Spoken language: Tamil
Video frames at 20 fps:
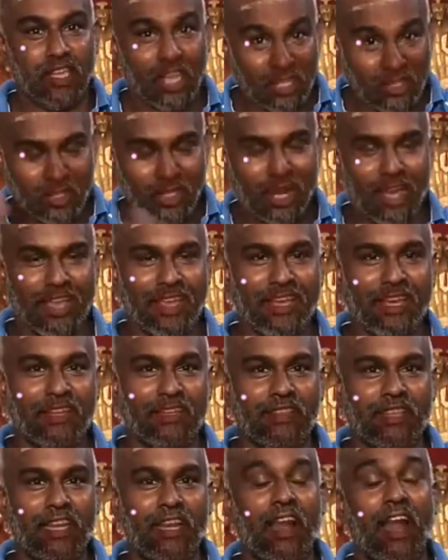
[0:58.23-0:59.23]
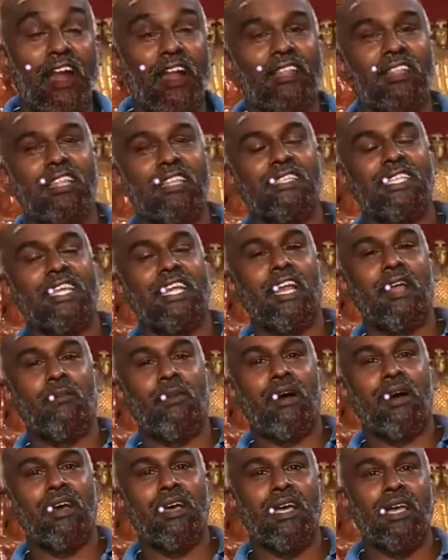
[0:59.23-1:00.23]
தட்சிணாயிரத்தில் அனந்த
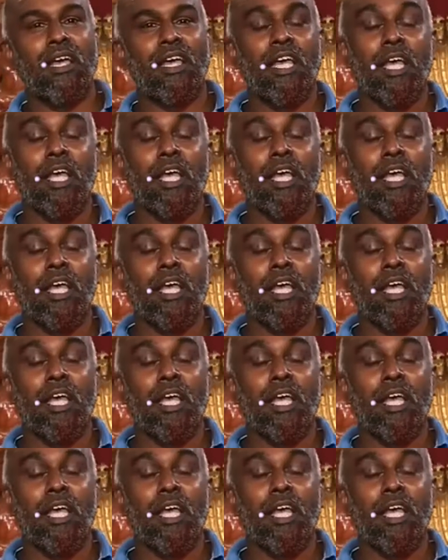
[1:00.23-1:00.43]
சயனமாக